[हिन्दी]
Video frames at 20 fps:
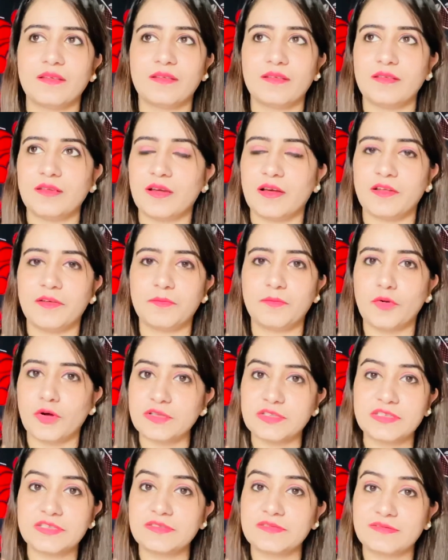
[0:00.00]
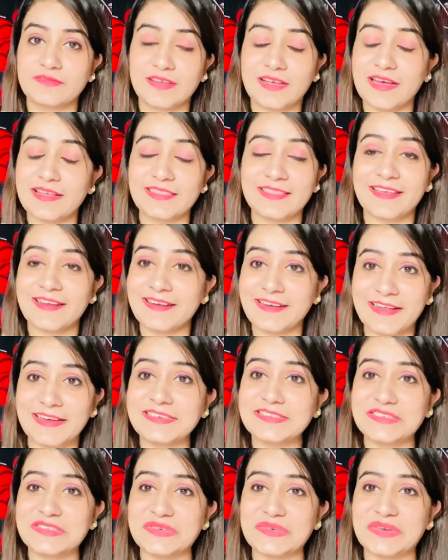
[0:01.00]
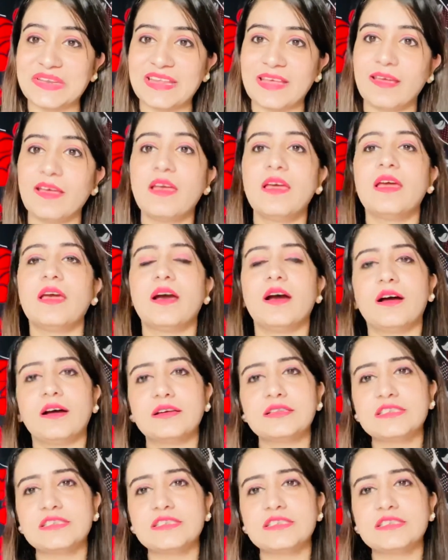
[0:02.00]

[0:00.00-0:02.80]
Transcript: यार बहुत खतरनाक स्टोरी है